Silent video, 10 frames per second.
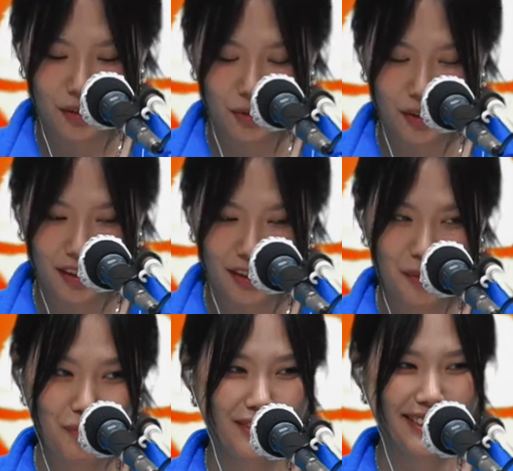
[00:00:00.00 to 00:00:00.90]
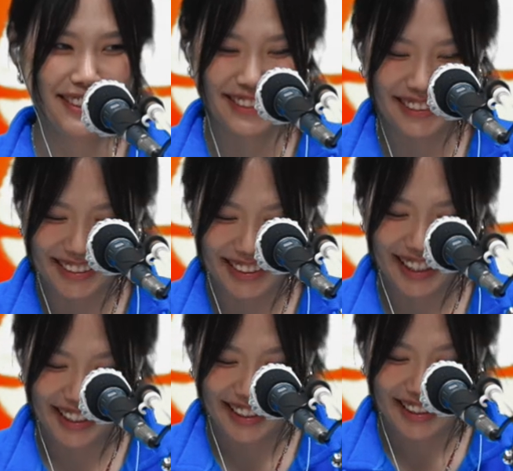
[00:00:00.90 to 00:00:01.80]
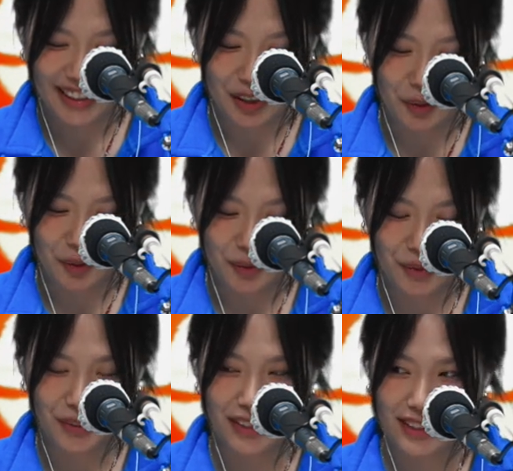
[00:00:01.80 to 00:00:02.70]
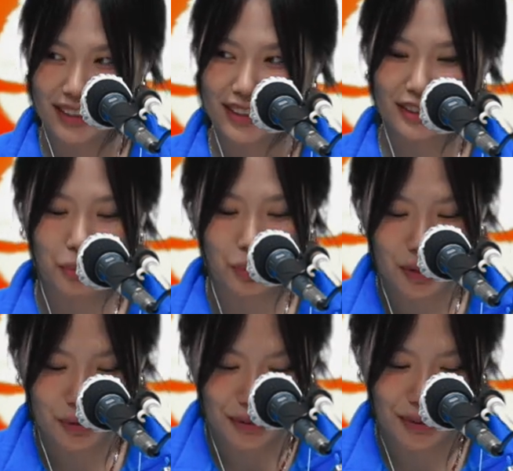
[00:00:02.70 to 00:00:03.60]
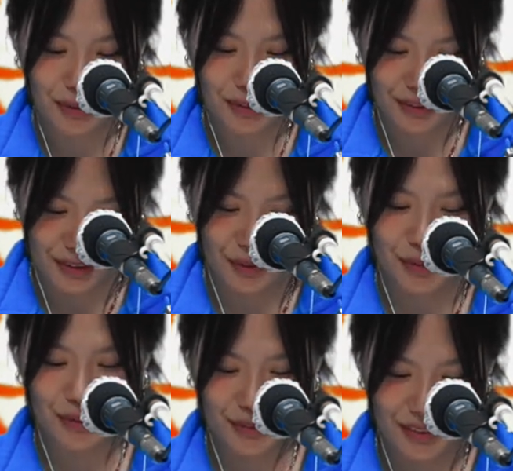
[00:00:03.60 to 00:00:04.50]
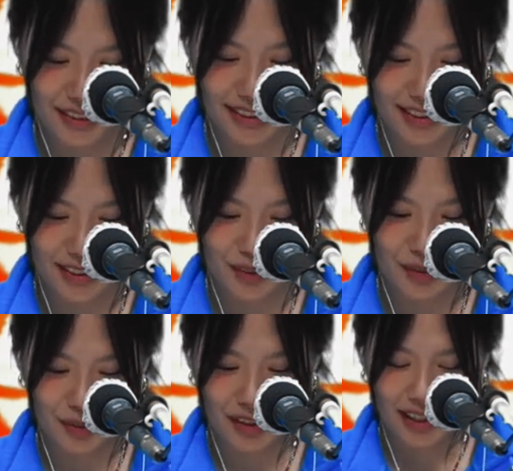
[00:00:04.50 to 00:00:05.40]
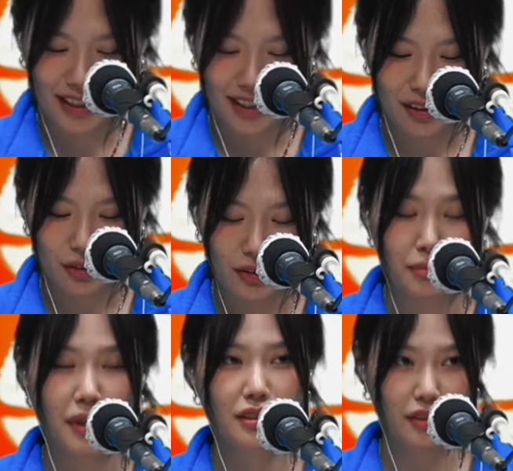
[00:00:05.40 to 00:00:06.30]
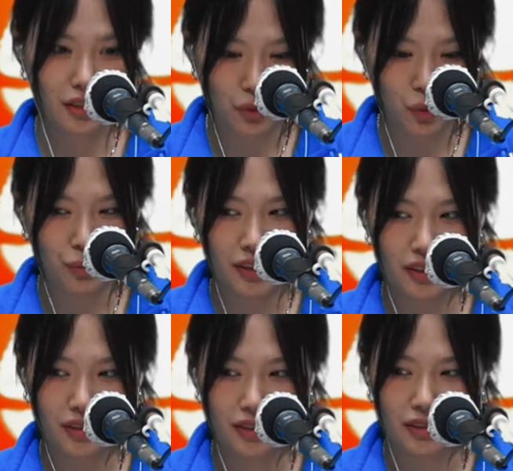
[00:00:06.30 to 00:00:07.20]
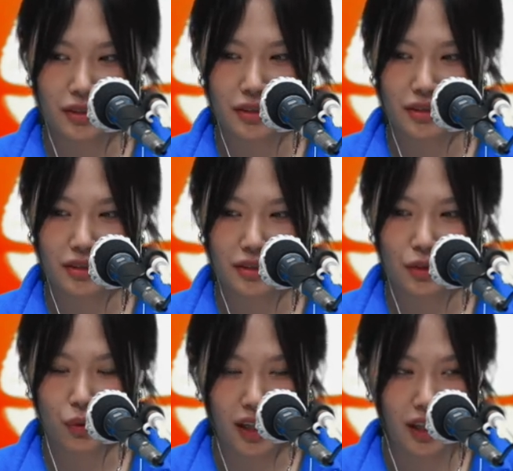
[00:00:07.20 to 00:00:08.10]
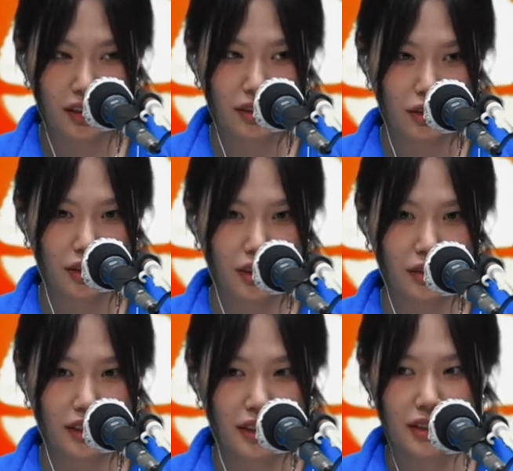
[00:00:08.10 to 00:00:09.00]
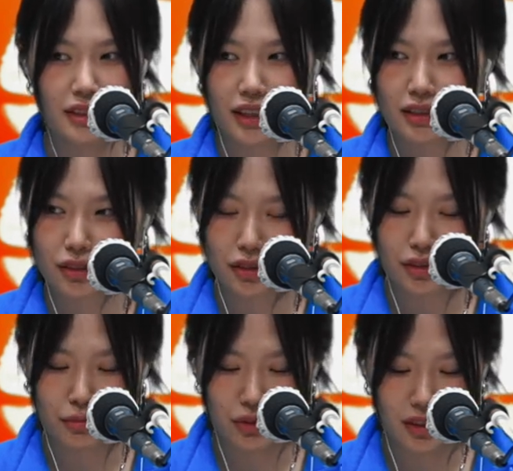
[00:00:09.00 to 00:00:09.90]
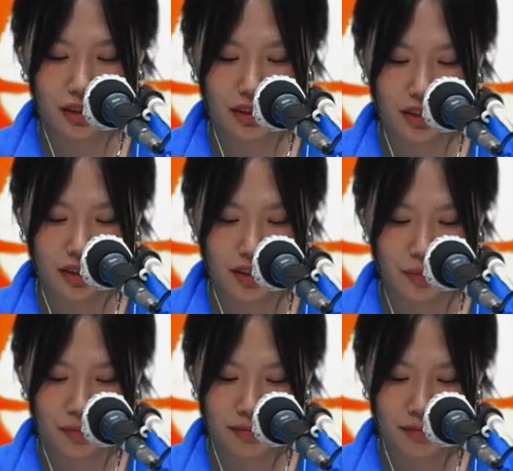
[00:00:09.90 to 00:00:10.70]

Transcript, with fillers: 되게 힘든 어, 시간을 보내고 있었거든요. 그래서 어, 음악적인 고민과 더해서 제 일상적인 문제들이